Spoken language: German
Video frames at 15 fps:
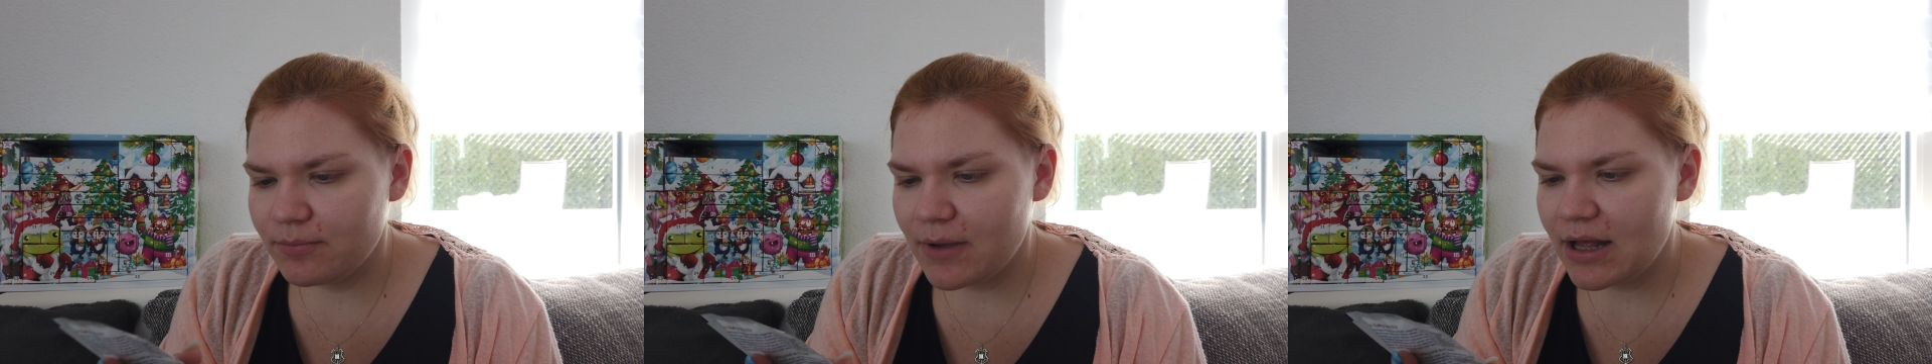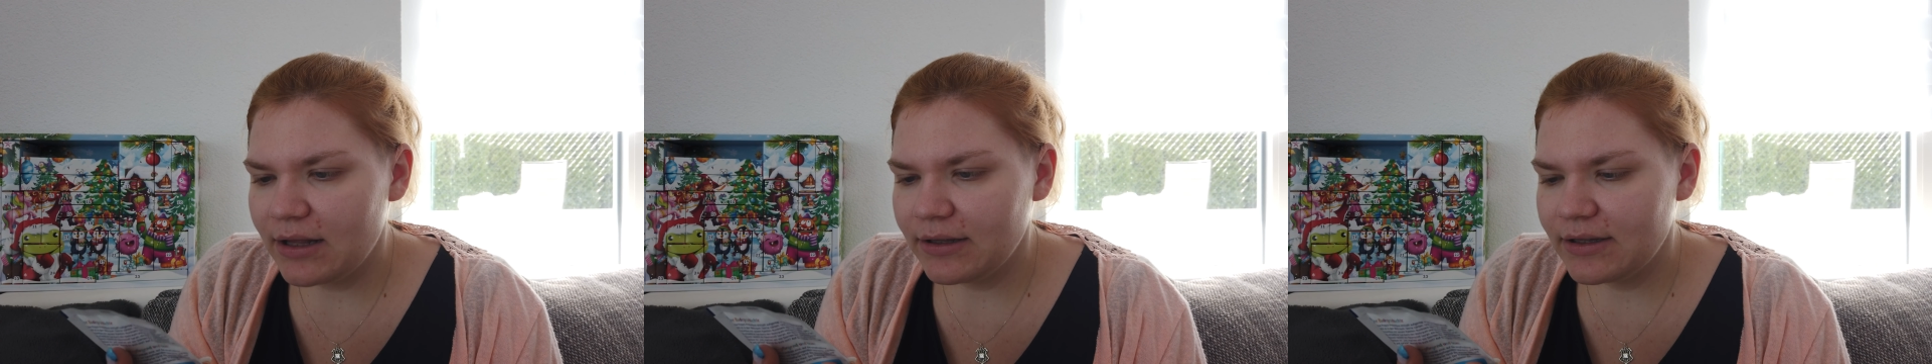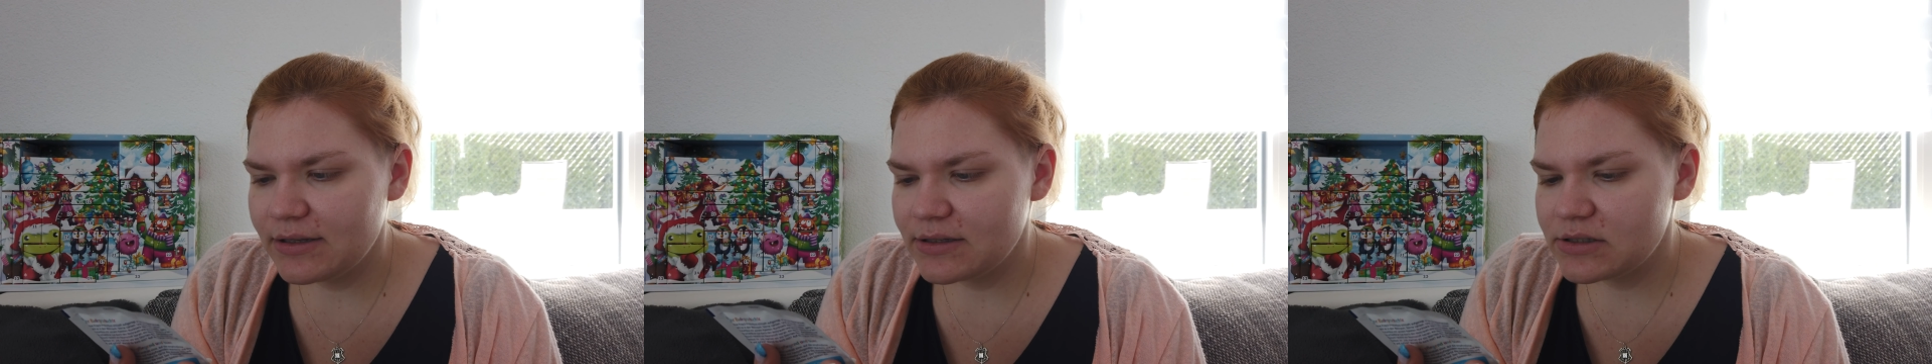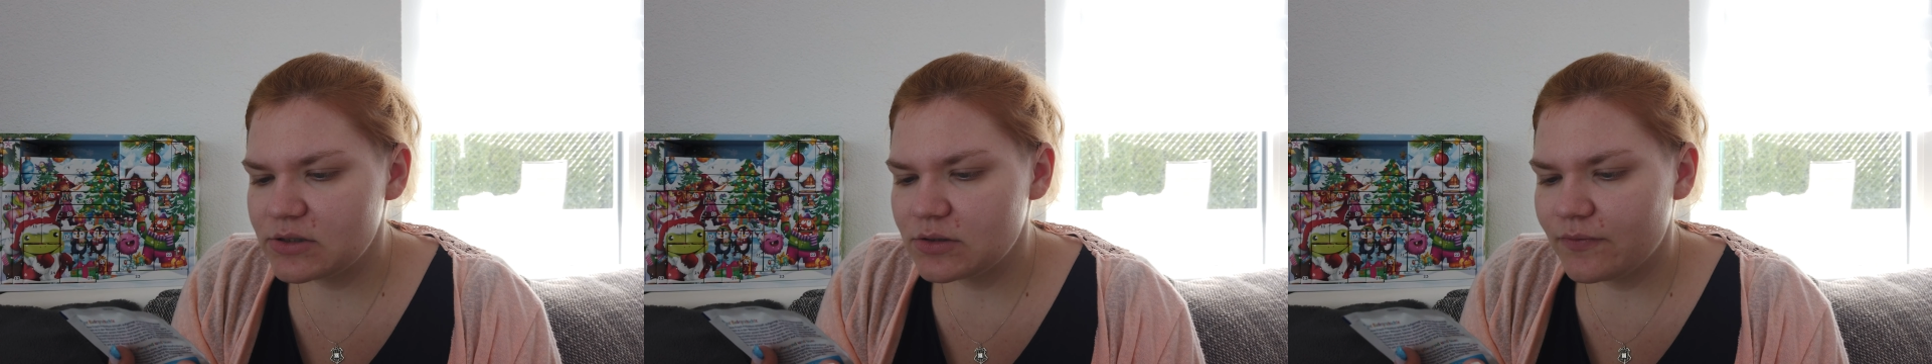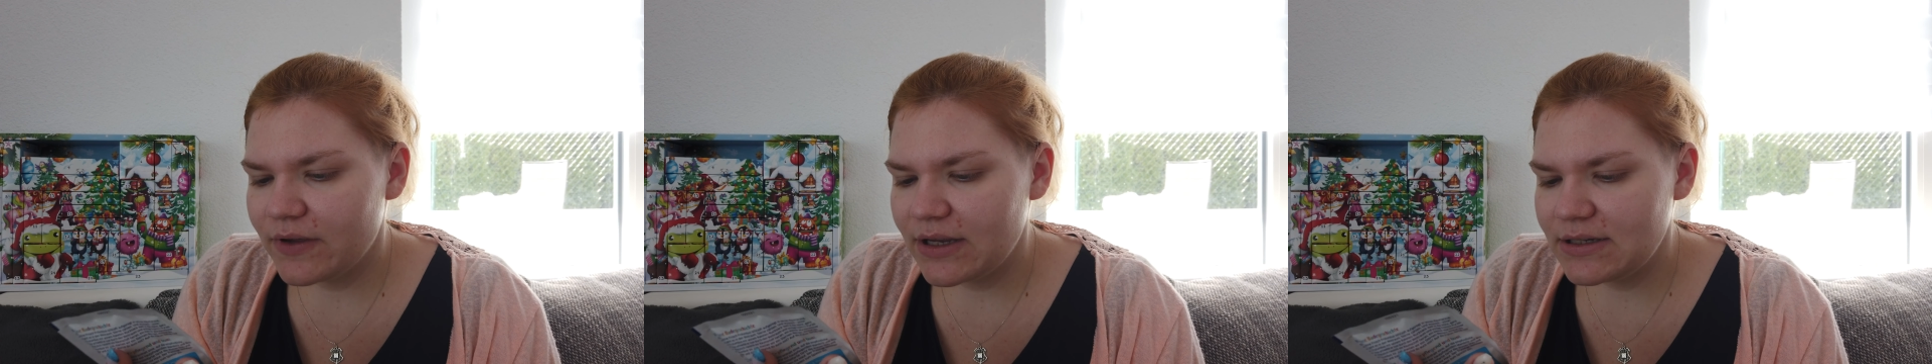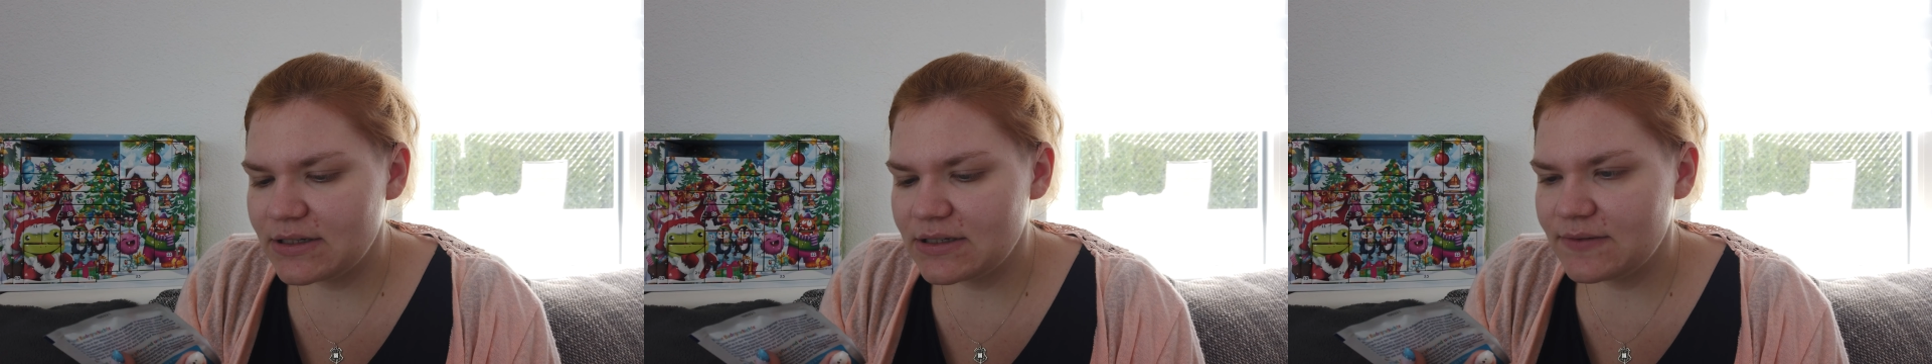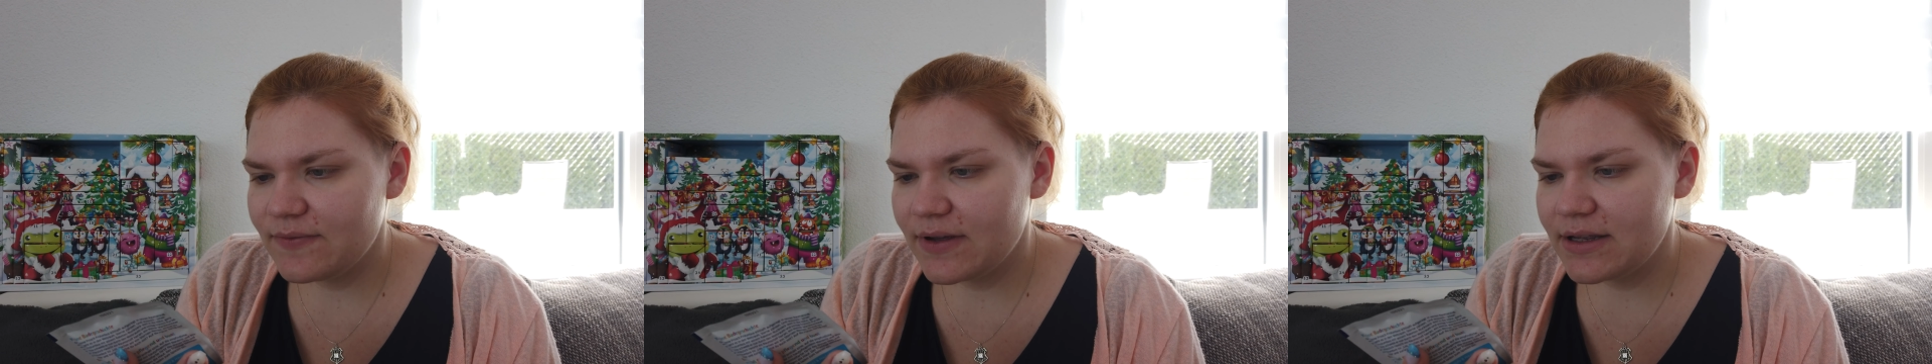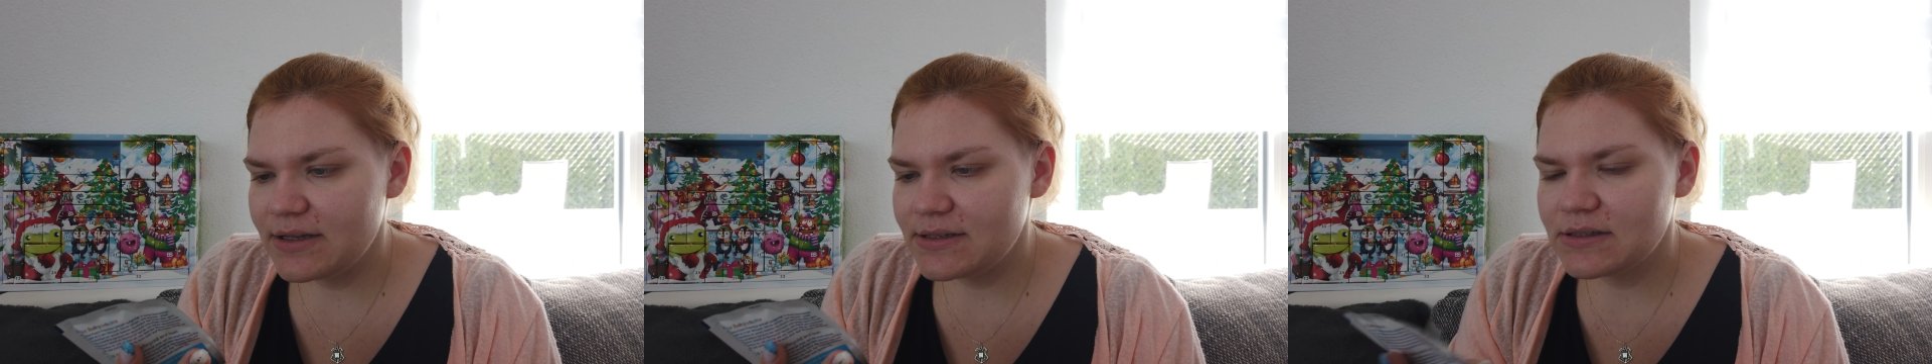Marke ist, soweit ich
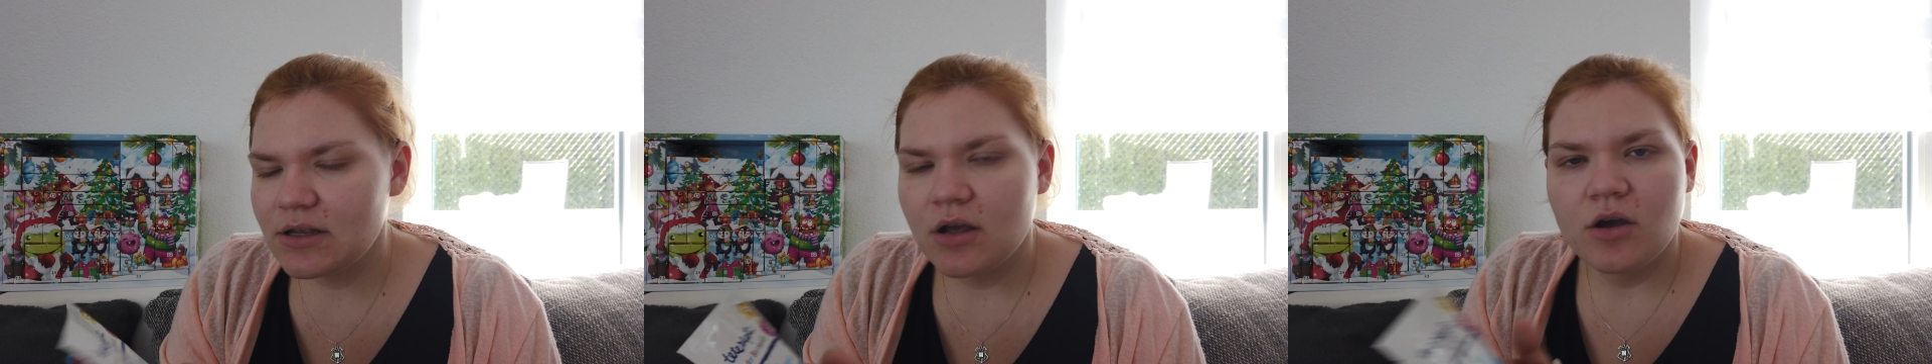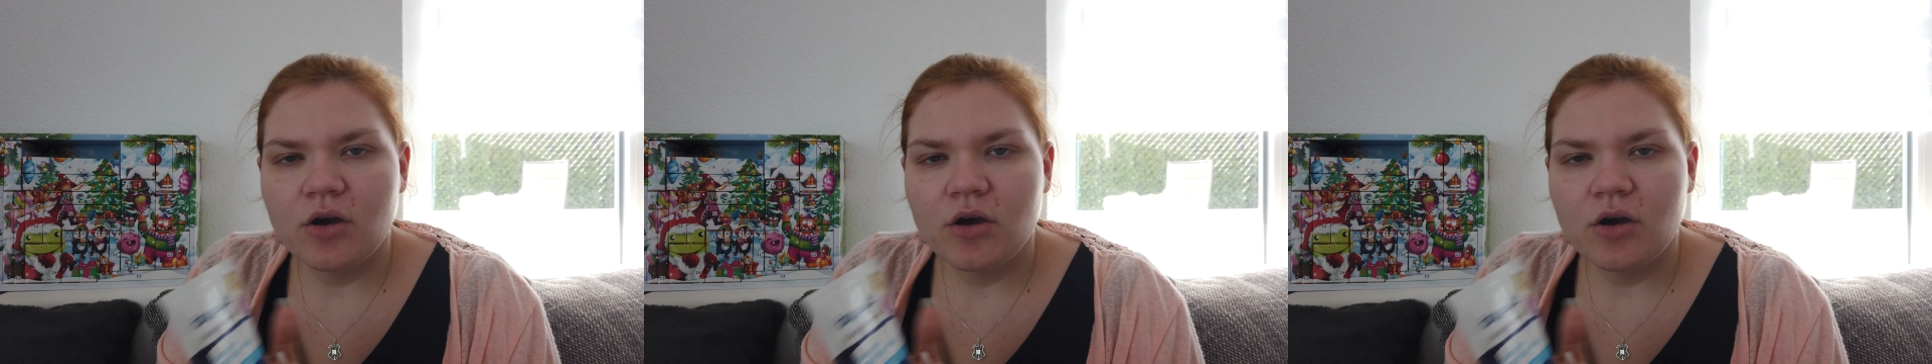weiß.